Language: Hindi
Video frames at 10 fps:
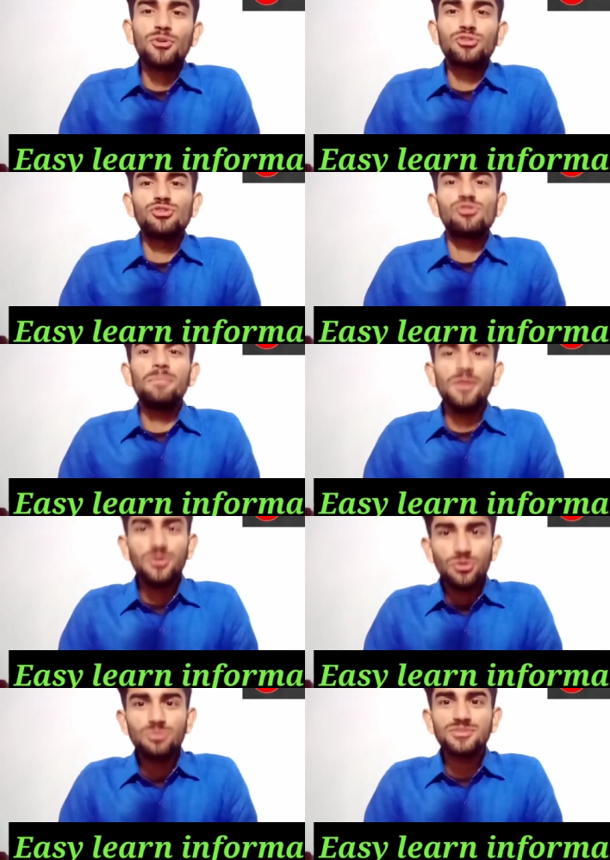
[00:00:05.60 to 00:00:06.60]
दोस्तों को अपने
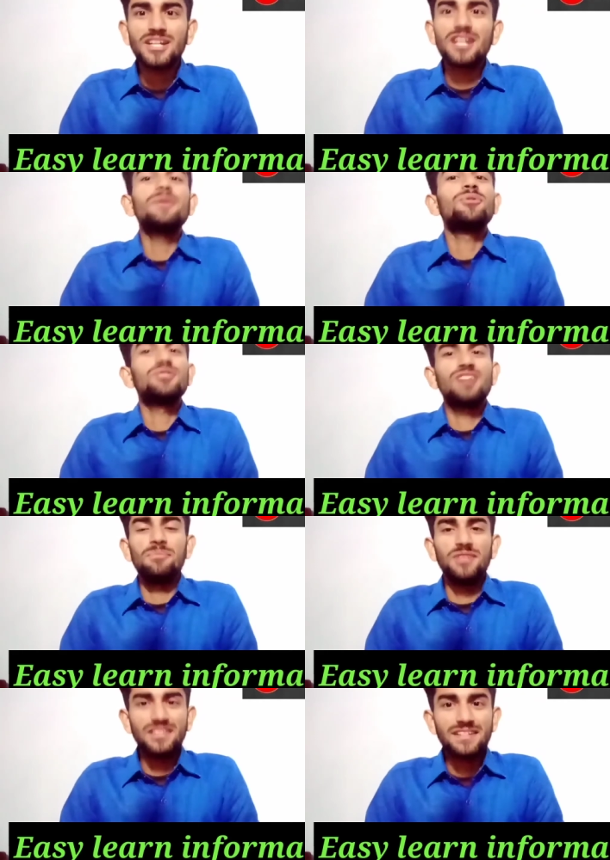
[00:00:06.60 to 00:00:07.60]
YouTube चैनल में खुश
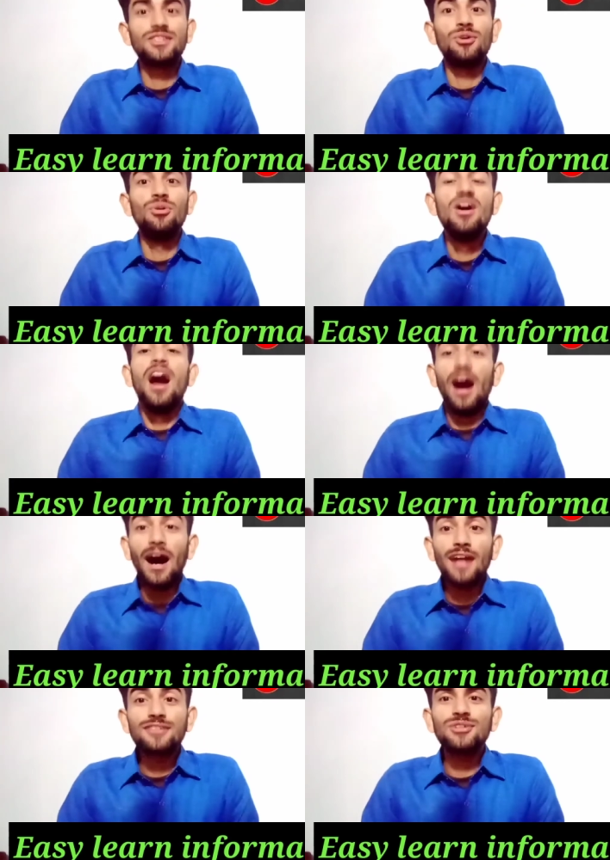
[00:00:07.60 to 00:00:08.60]
आमदीद कहता हूं
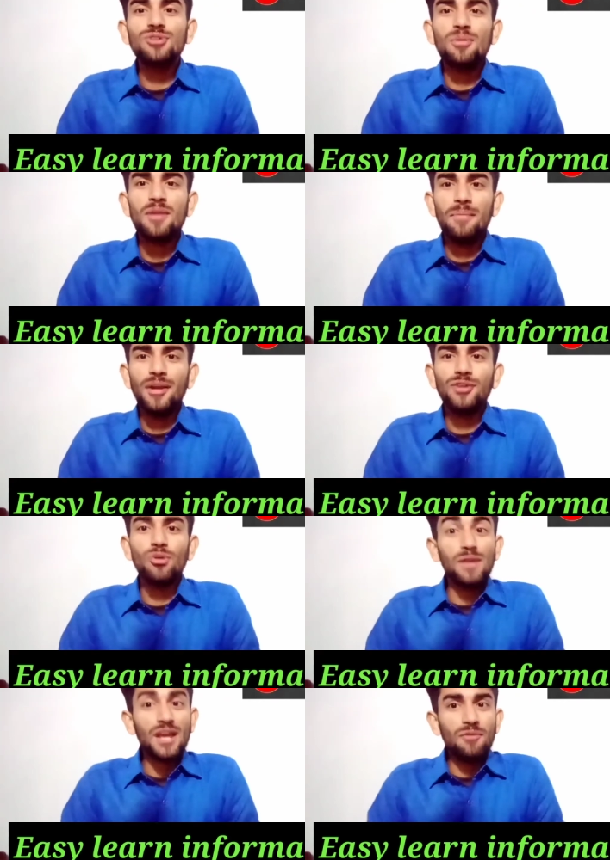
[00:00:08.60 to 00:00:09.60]
आज का जो हमारा मेन
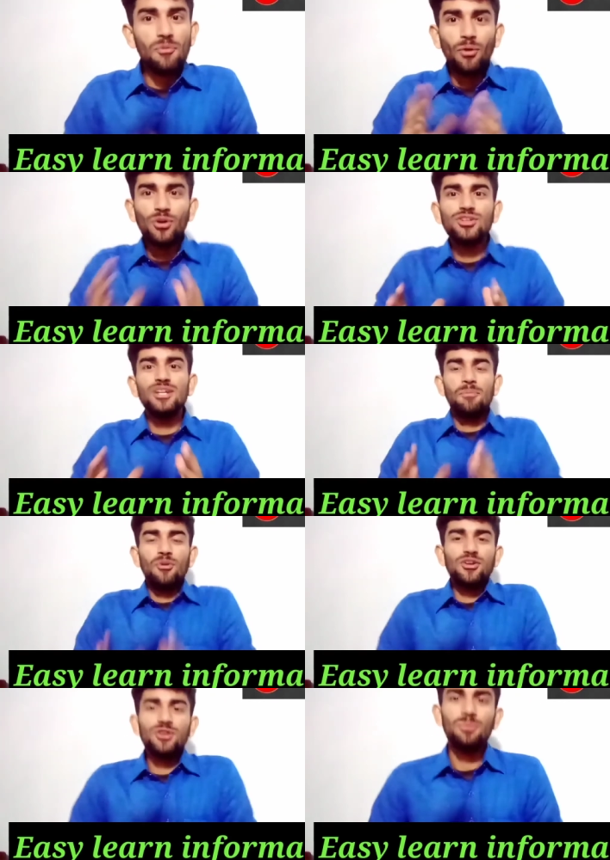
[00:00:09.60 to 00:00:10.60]
टॉपिक है वो बहुत ही
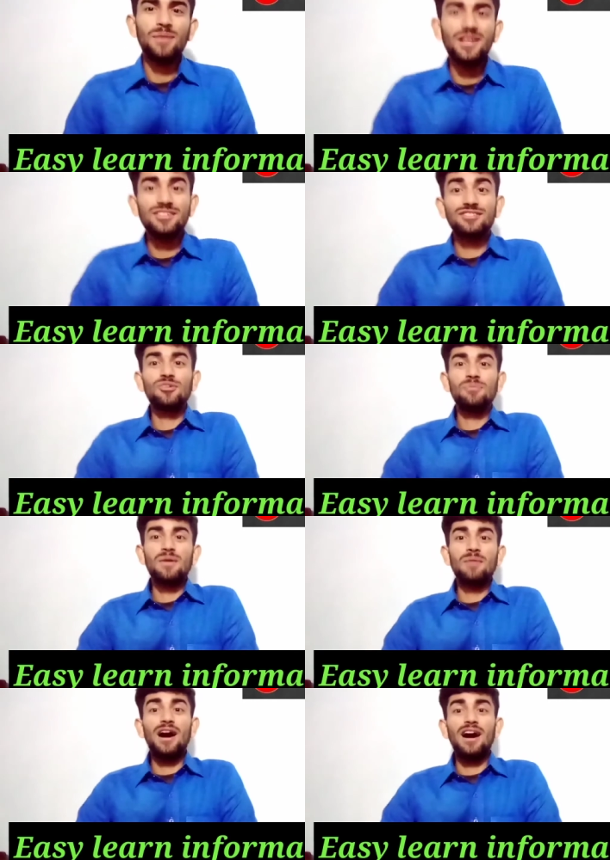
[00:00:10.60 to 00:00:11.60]
इंपॉर्टेंट टॉपिक है जिसके
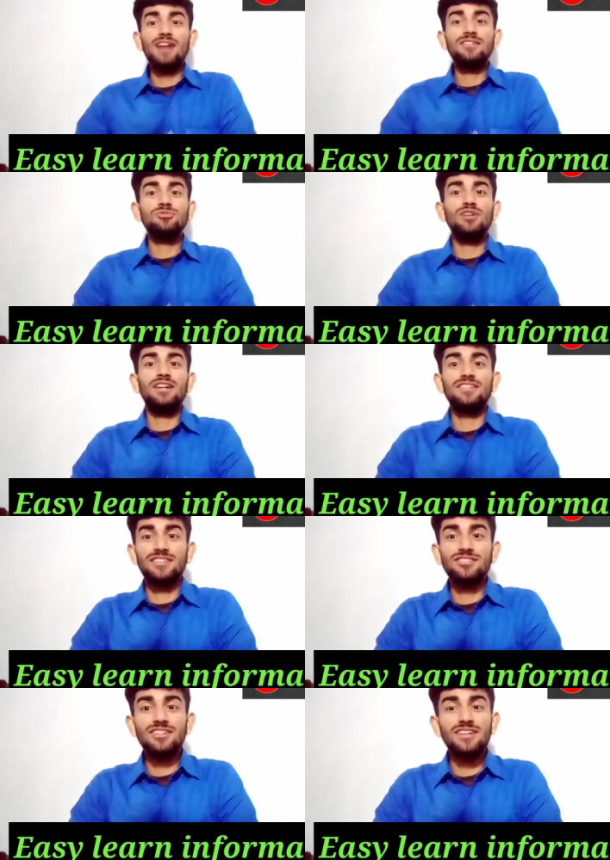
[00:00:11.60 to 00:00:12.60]
ऊपर आज हम जो है
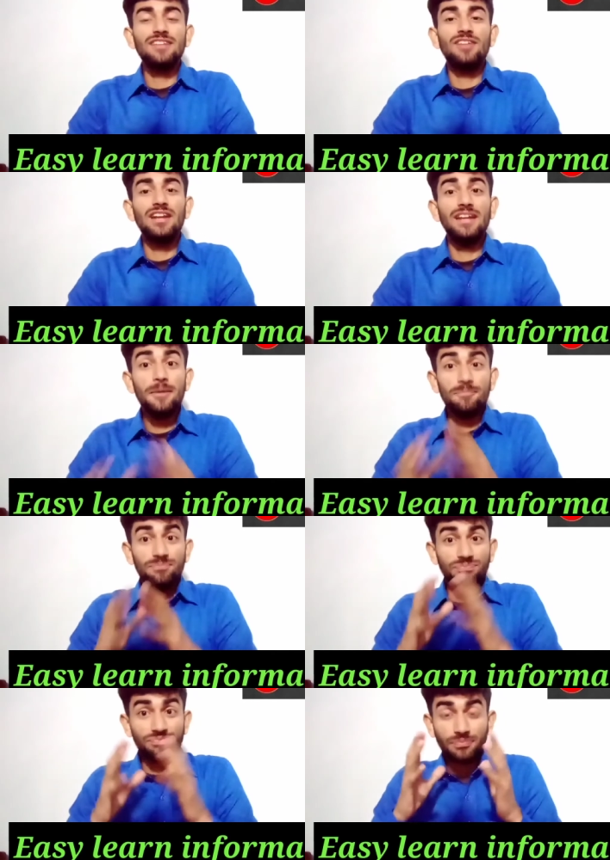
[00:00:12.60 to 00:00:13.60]
डिस्कशन करने वाले हैं
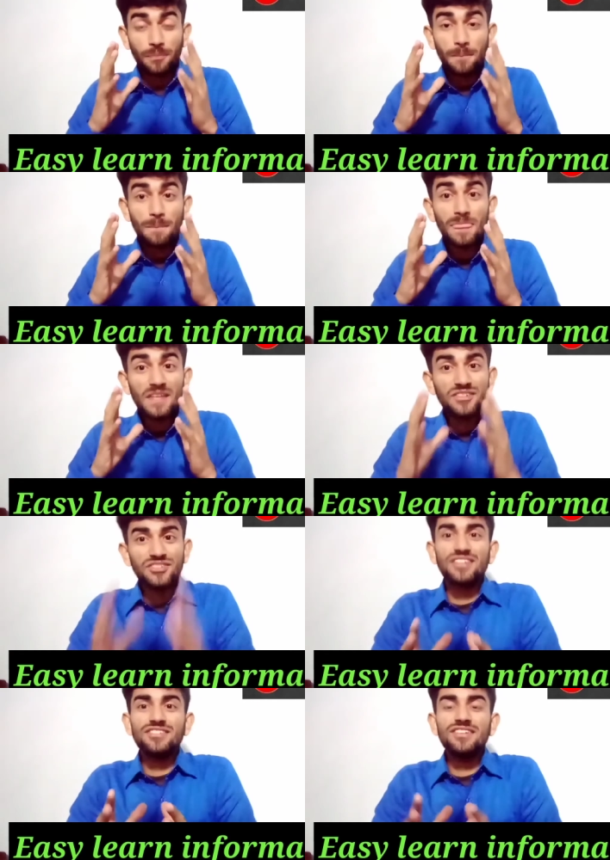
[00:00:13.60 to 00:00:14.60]

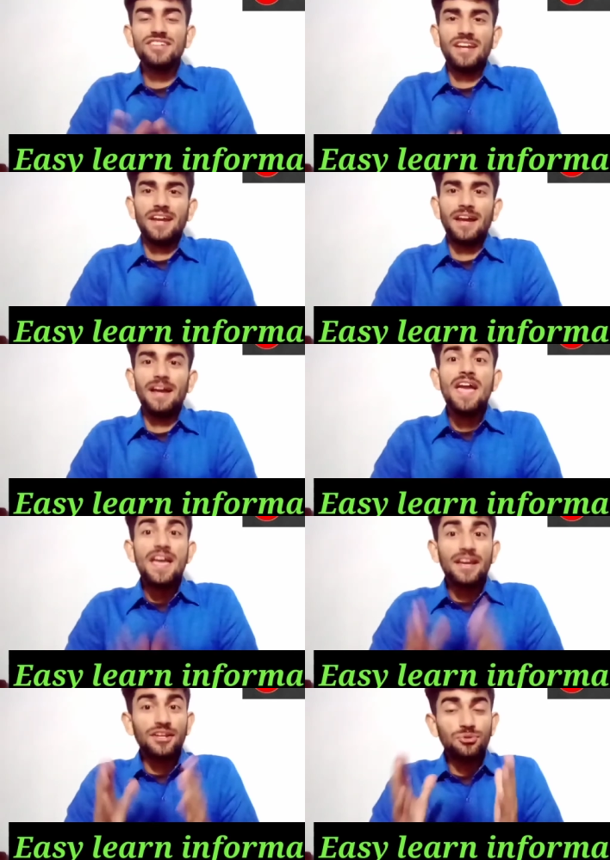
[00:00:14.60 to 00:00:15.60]
डिस्कशन ये है
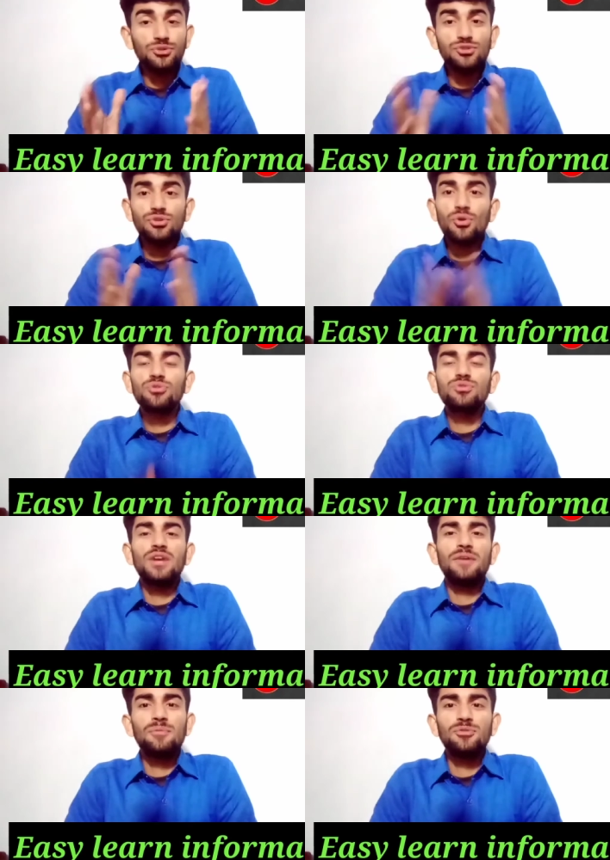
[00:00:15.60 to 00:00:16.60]
कि कुछ दोस्त जो
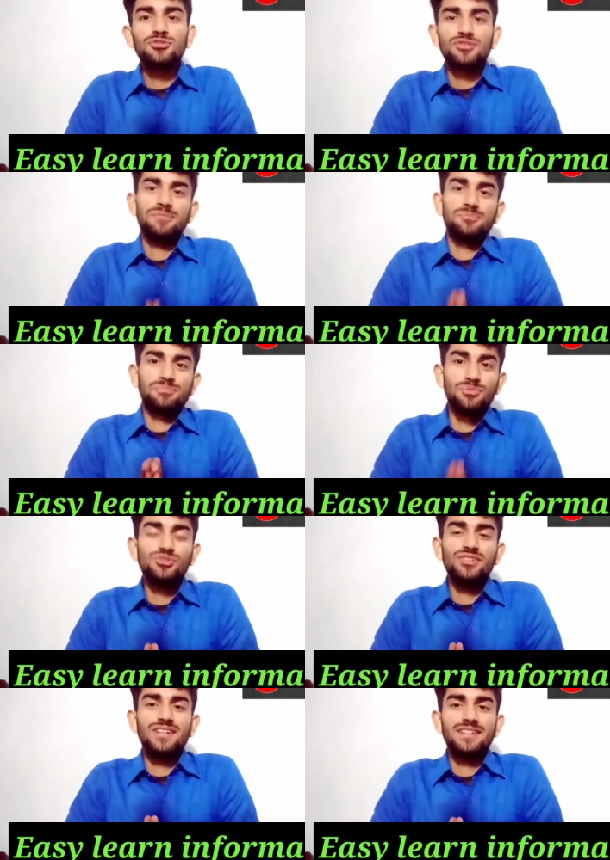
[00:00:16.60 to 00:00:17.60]
है वो मुझसे
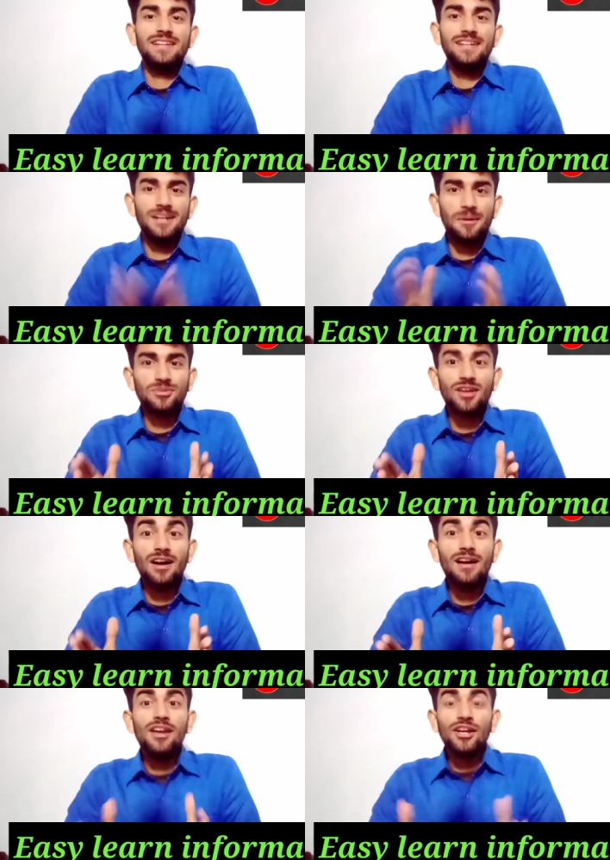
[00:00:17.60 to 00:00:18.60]
पूछ रहे थे कि हमजा
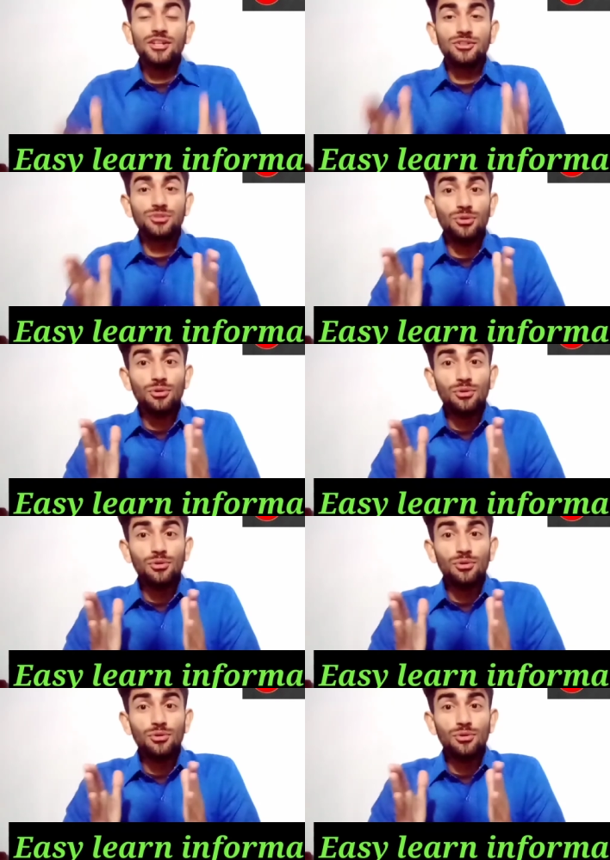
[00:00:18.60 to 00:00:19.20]
जो